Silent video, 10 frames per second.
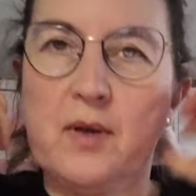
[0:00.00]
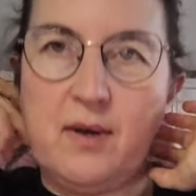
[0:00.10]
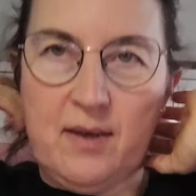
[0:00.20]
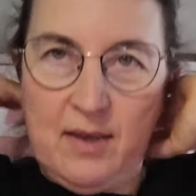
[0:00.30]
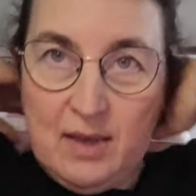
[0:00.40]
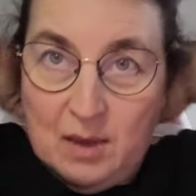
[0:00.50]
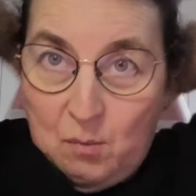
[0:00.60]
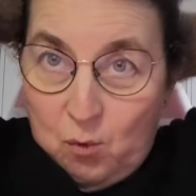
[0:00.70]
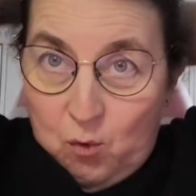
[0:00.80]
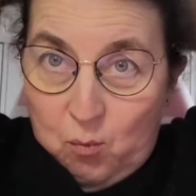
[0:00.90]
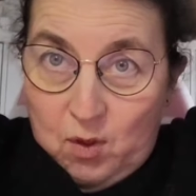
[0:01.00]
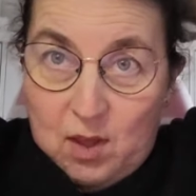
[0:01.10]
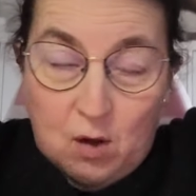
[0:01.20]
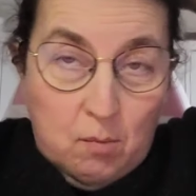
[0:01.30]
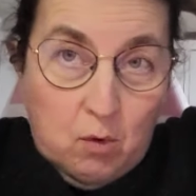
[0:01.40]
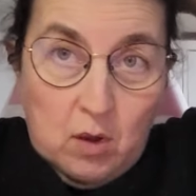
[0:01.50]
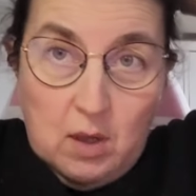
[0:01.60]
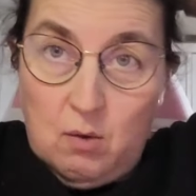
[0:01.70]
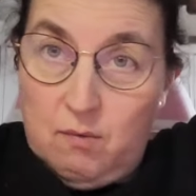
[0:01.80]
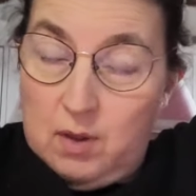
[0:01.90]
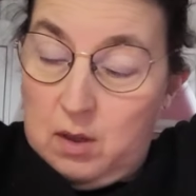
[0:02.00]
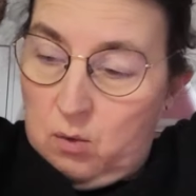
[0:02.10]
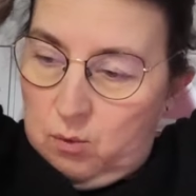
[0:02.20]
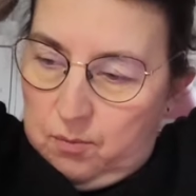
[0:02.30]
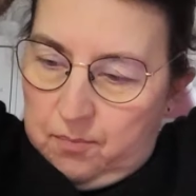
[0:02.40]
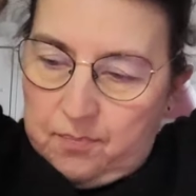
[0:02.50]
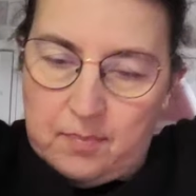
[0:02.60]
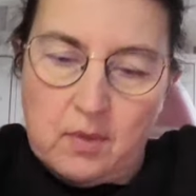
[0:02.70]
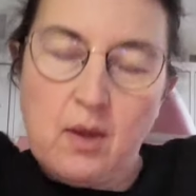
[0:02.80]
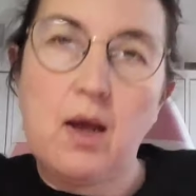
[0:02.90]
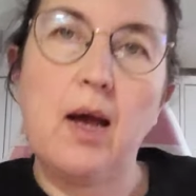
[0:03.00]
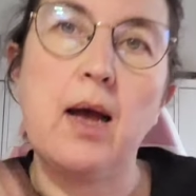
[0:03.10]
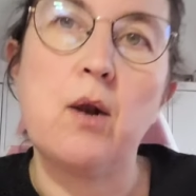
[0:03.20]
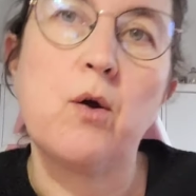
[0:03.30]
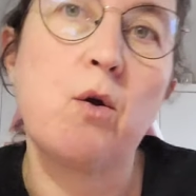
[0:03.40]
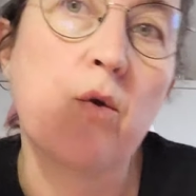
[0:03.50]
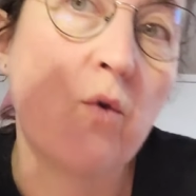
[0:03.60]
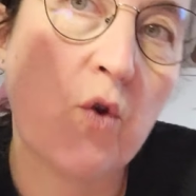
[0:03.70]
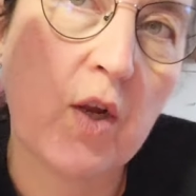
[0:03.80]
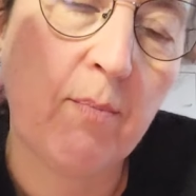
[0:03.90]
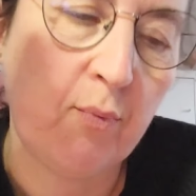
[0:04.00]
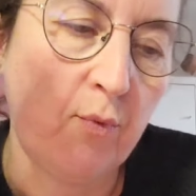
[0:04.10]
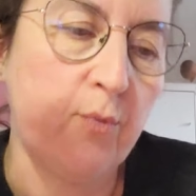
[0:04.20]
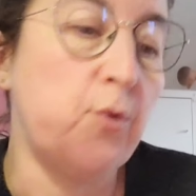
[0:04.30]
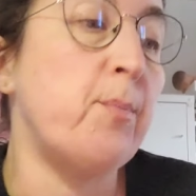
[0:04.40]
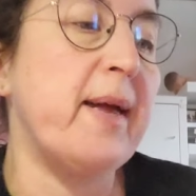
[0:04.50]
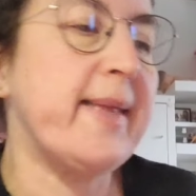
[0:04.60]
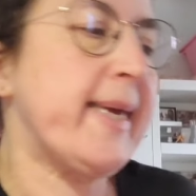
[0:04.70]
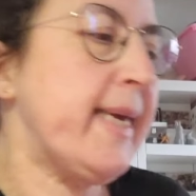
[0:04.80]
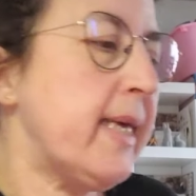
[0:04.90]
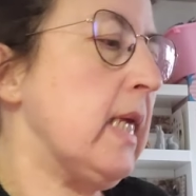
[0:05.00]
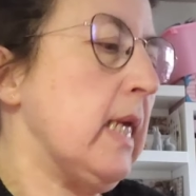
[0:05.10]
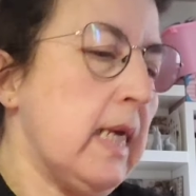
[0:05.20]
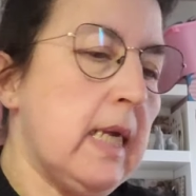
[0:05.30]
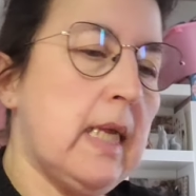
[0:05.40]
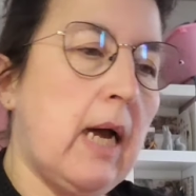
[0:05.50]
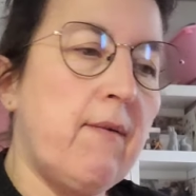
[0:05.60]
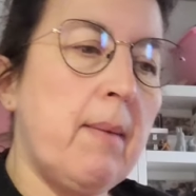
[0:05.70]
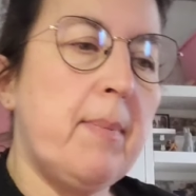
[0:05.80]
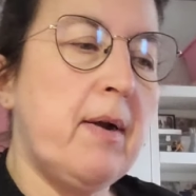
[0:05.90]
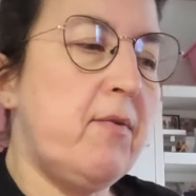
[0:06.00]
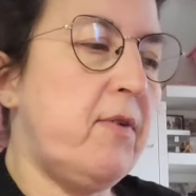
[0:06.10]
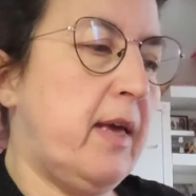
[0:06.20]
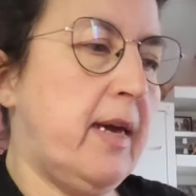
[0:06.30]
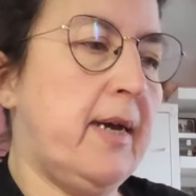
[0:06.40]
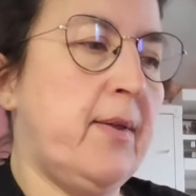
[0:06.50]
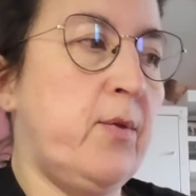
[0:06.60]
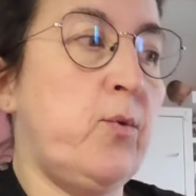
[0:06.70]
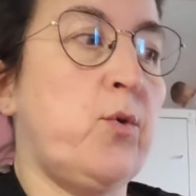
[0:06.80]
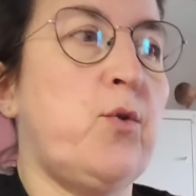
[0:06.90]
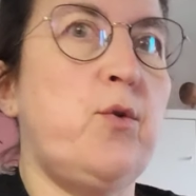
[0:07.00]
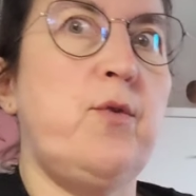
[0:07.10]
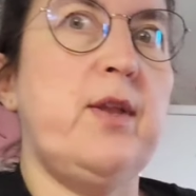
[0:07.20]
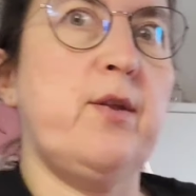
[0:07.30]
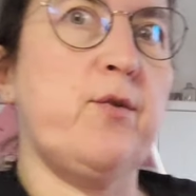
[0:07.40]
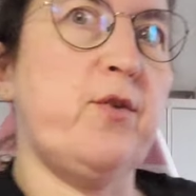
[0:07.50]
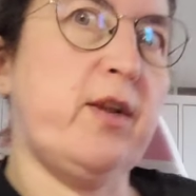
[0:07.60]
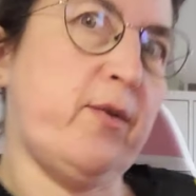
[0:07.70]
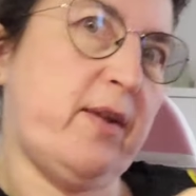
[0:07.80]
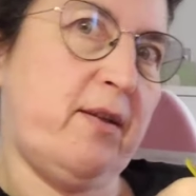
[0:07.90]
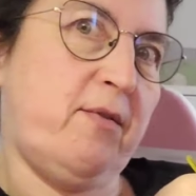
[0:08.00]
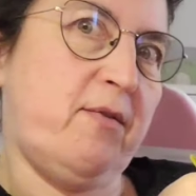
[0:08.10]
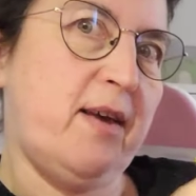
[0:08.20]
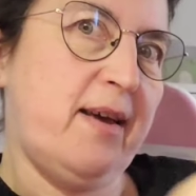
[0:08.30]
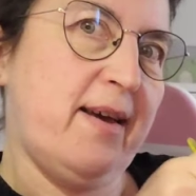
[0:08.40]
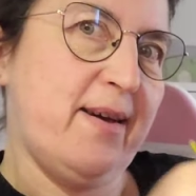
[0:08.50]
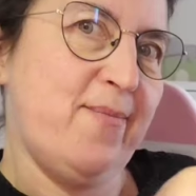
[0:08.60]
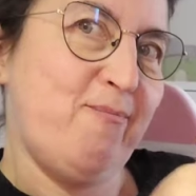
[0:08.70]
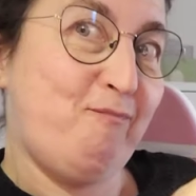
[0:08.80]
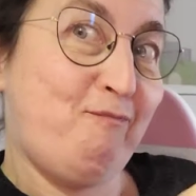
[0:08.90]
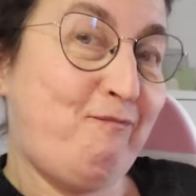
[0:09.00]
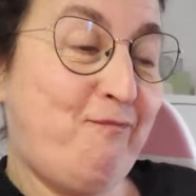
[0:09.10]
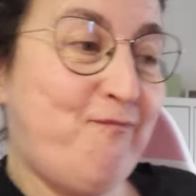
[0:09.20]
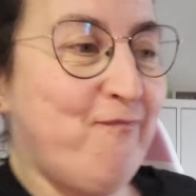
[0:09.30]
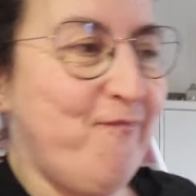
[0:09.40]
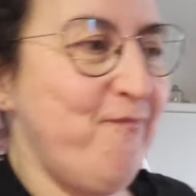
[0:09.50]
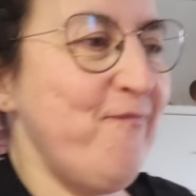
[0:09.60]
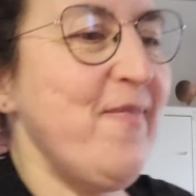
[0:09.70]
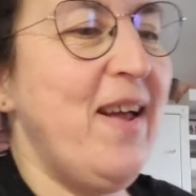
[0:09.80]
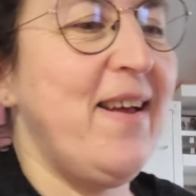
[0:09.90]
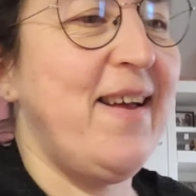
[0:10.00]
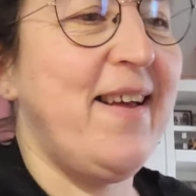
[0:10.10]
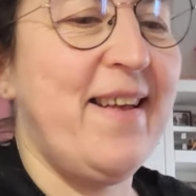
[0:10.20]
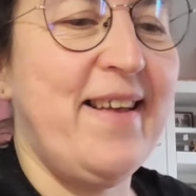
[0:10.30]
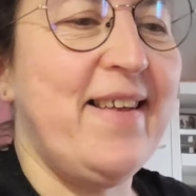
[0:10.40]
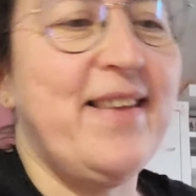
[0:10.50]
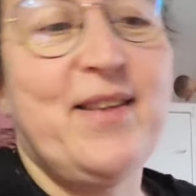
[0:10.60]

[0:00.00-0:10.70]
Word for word: parce que je me dis, commencer une vidéo alors que j'ai plus de batterie, ça va pas le faire. Donc devinez ce que j'étais en train de faire. Mm, mm, mm.